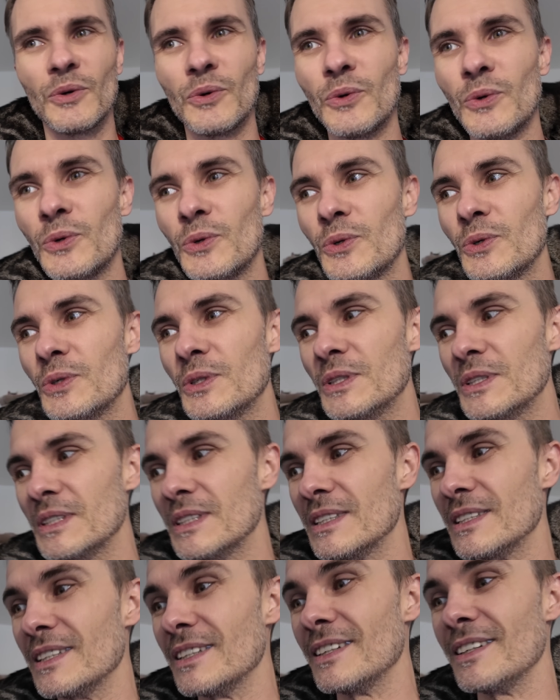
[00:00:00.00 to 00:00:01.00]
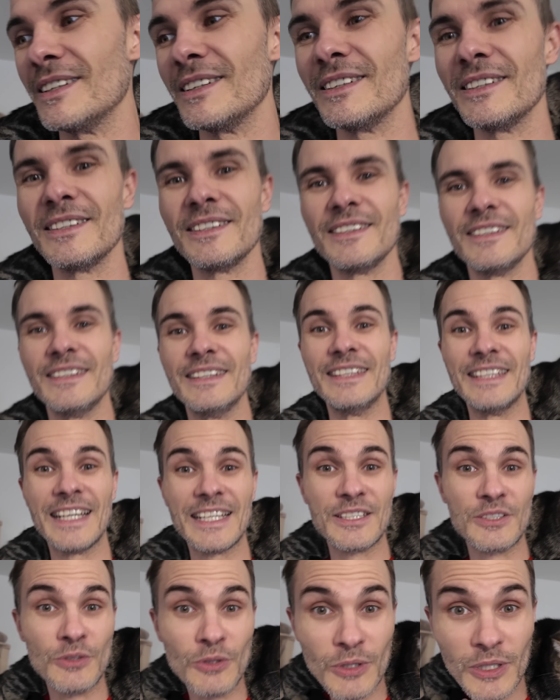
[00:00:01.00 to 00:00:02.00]
Und
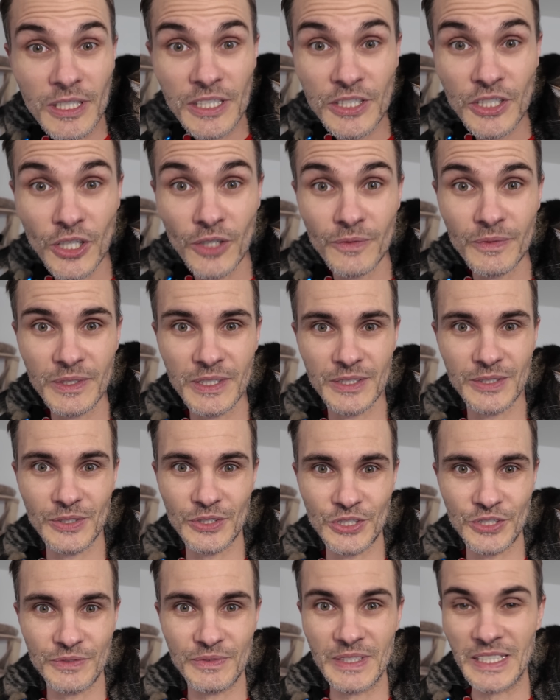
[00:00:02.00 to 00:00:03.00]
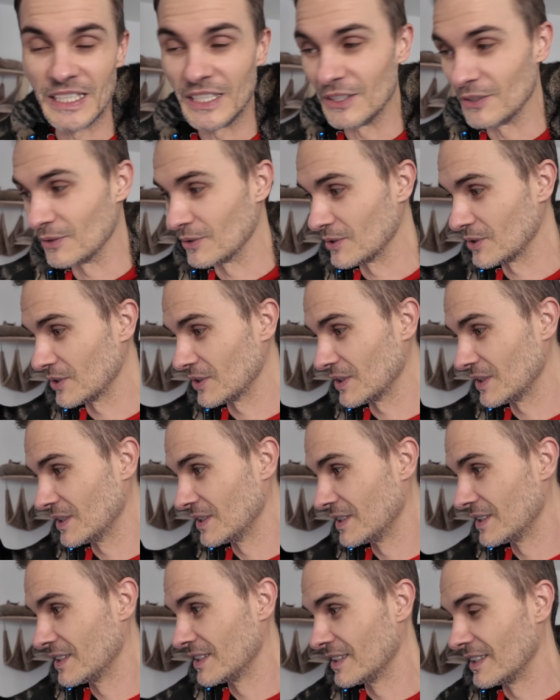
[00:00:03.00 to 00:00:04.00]
natürlich kommen wieder solche Videos.
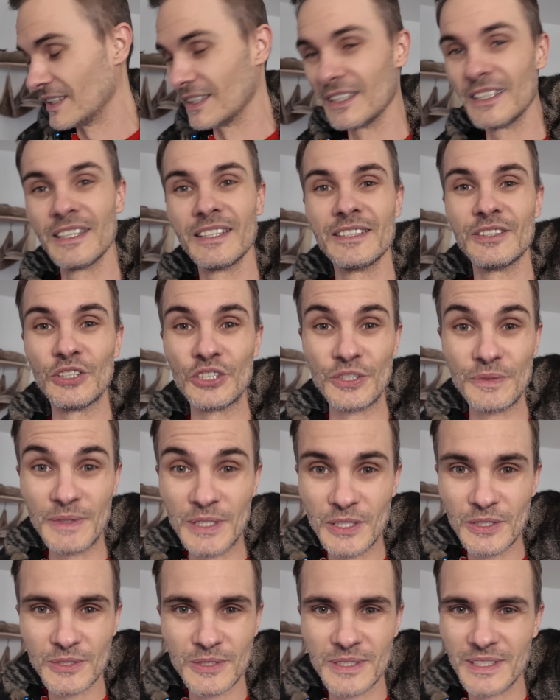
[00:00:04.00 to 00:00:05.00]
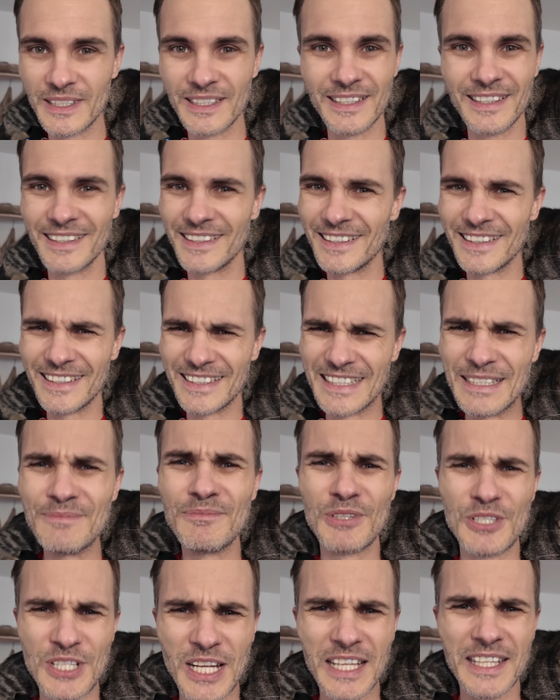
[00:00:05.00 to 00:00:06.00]
Solche Videos sind
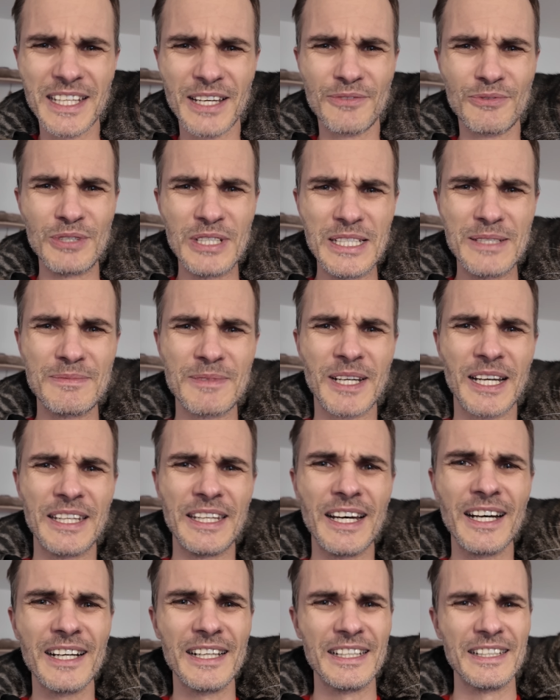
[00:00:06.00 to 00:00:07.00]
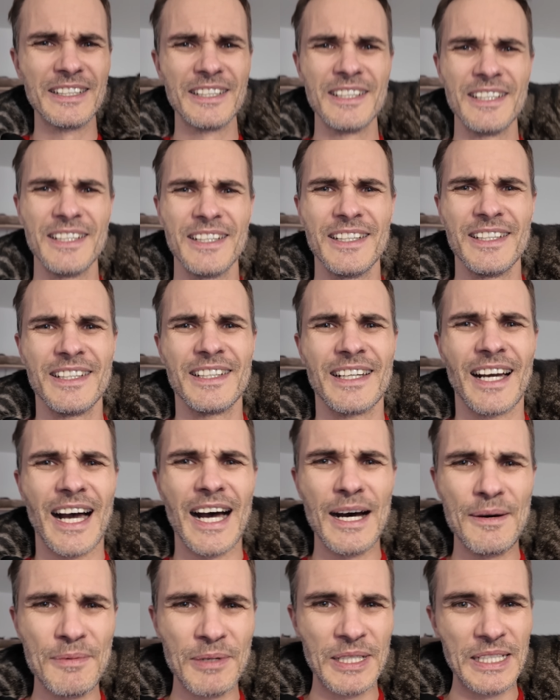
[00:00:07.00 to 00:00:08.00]
Bestandteil von diesem Kanal.
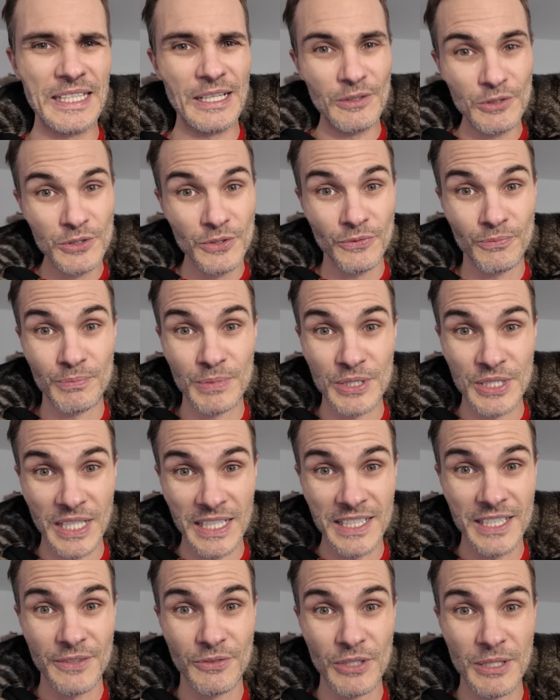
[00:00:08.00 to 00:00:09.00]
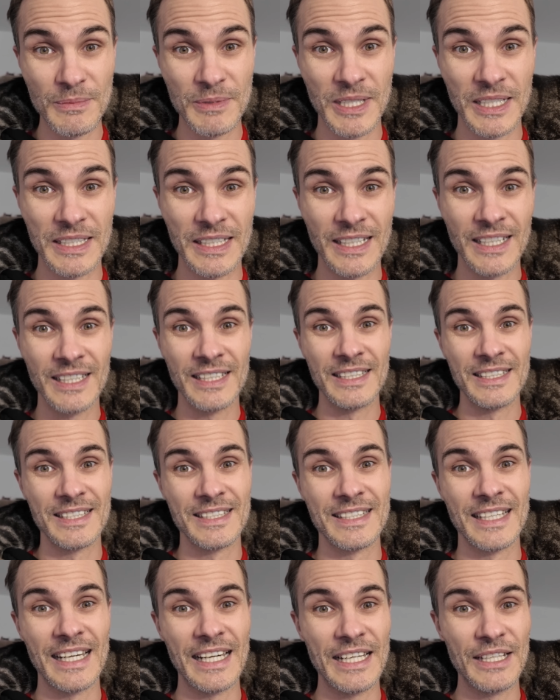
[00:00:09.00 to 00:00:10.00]
Aber genauso Bestandteil von dem Kanal ist
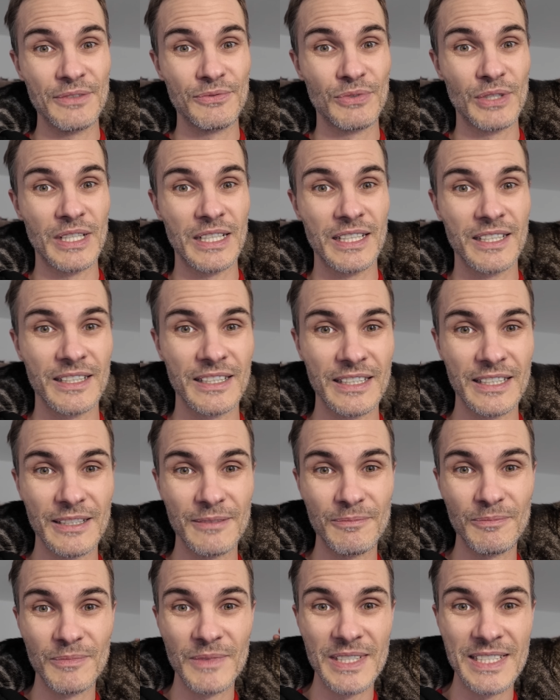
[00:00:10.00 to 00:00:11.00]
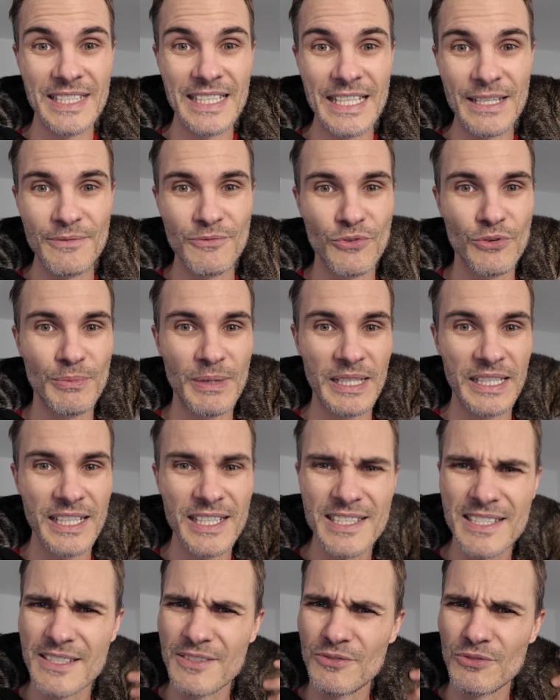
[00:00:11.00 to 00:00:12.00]
es einfach, ähm, das Leben von meinen
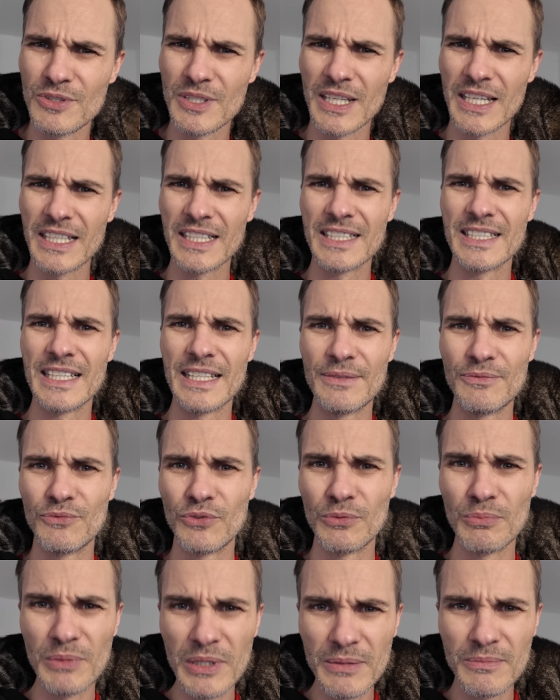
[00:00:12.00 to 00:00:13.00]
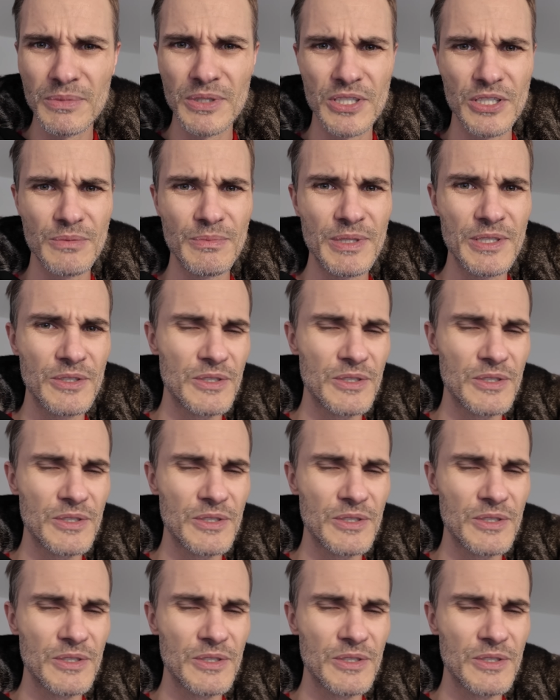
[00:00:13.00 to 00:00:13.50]
Katzen zu zeigen, das Leben von mir ein bisschen